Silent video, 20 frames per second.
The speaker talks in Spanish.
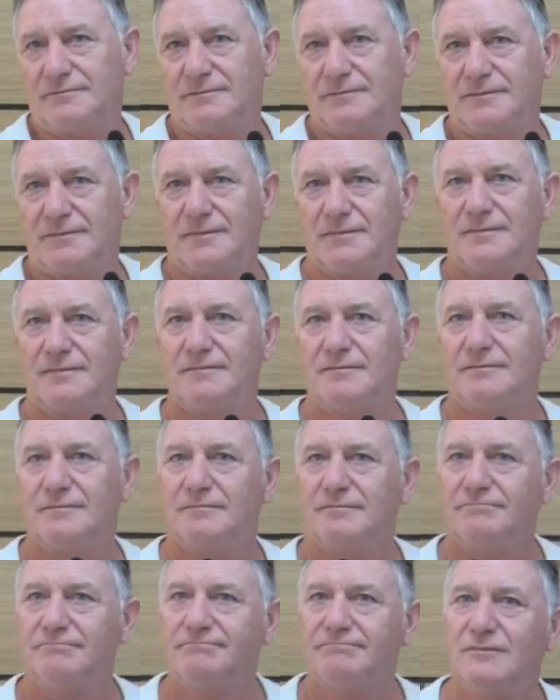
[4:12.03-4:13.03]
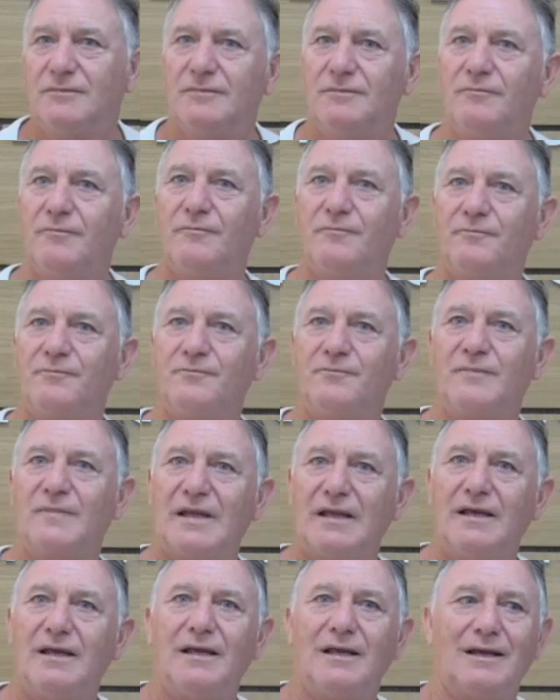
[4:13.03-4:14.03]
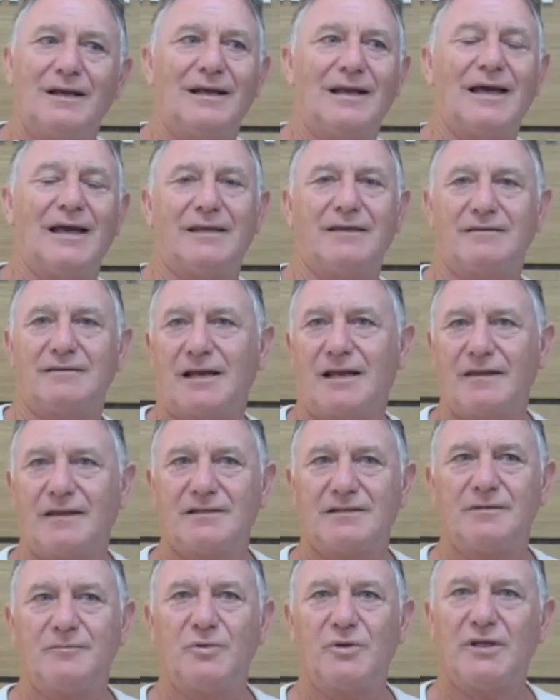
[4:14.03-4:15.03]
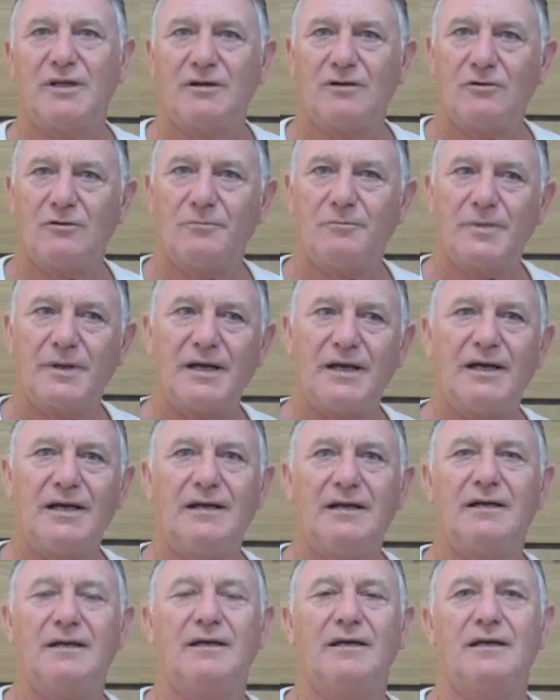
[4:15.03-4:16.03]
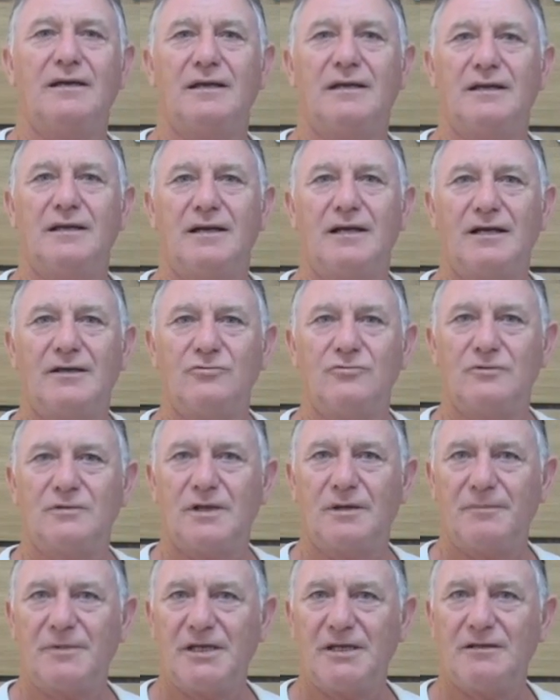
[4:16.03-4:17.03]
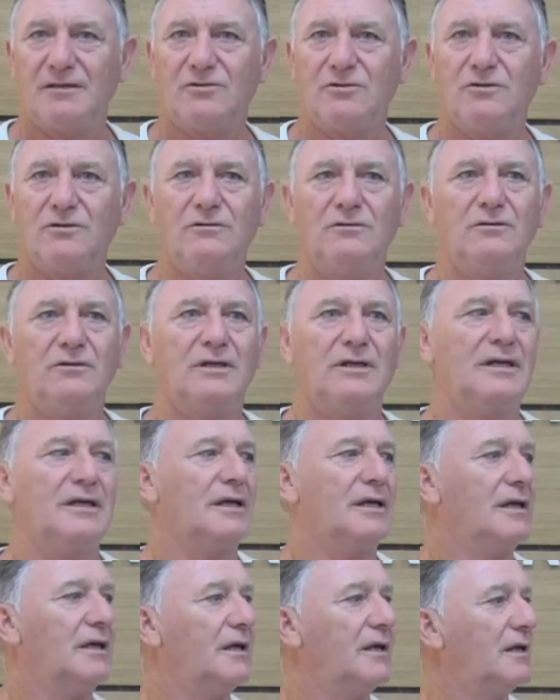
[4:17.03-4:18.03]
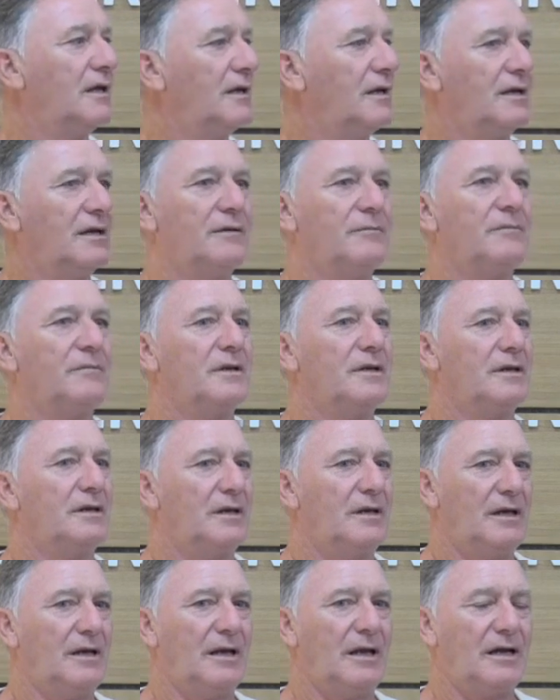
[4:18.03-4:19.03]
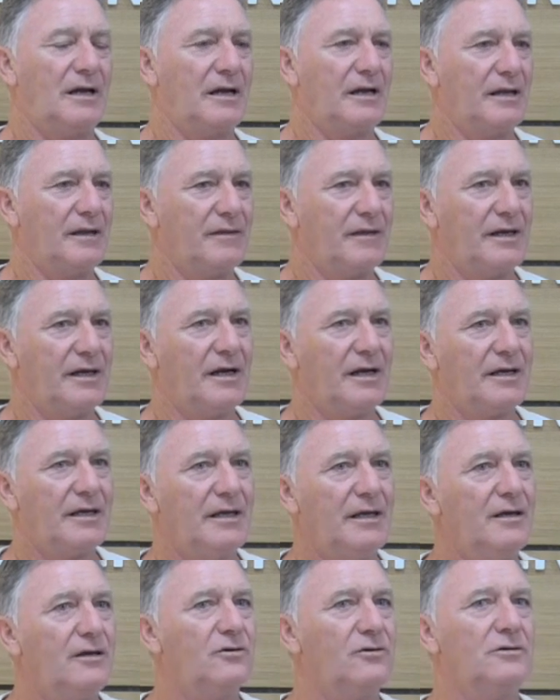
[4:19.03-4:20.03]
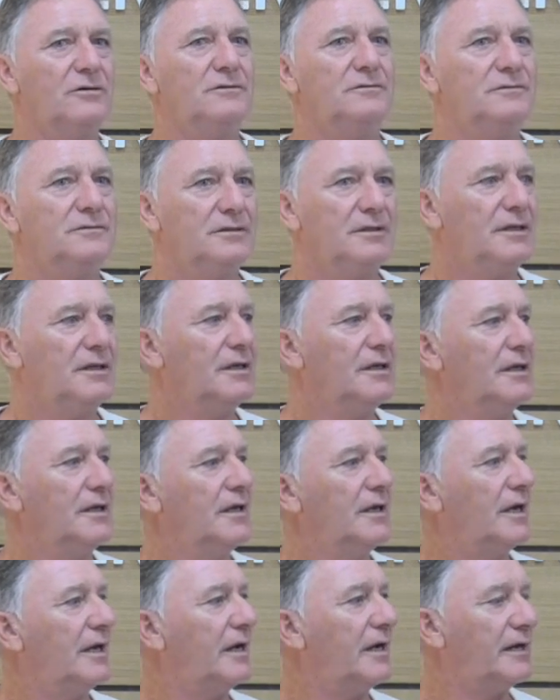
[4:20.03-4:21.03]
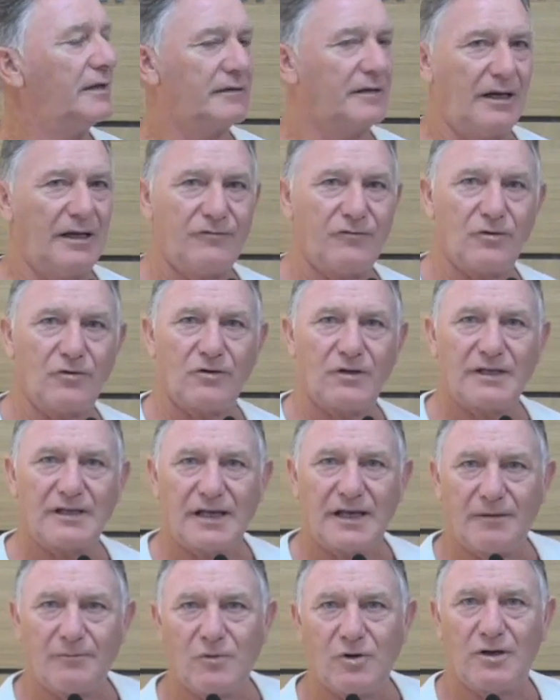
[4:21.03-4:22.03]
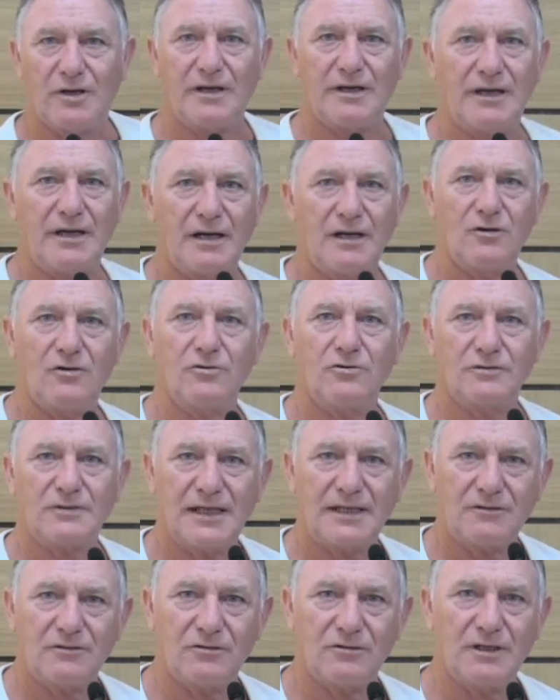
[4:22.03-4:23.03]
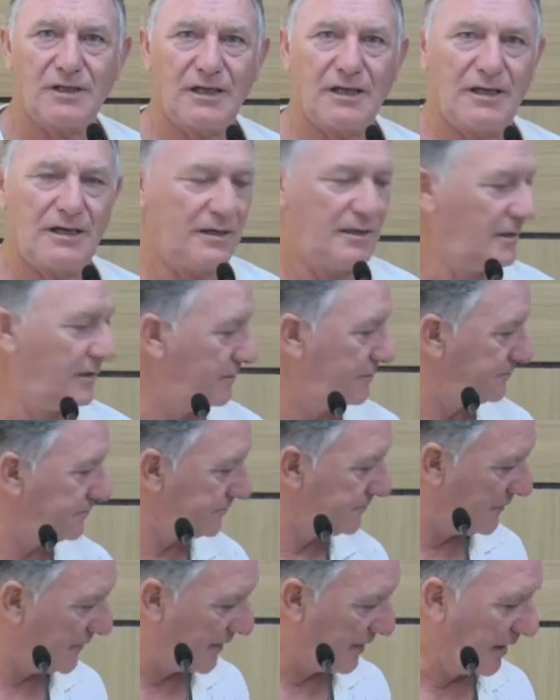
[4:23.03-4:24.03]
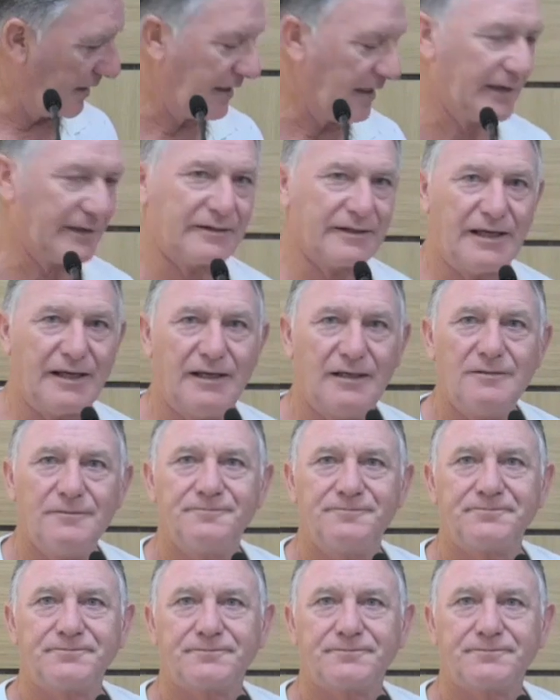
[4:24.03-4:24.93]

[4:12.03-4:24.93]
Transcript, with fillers: Cuéntanos por dónde se pueden comprar las entradas. Las entradas se pueden comprar en el ayuntamiento, en la carnicería Kiko, en el teléfono que tenemos en el contacto del, cartel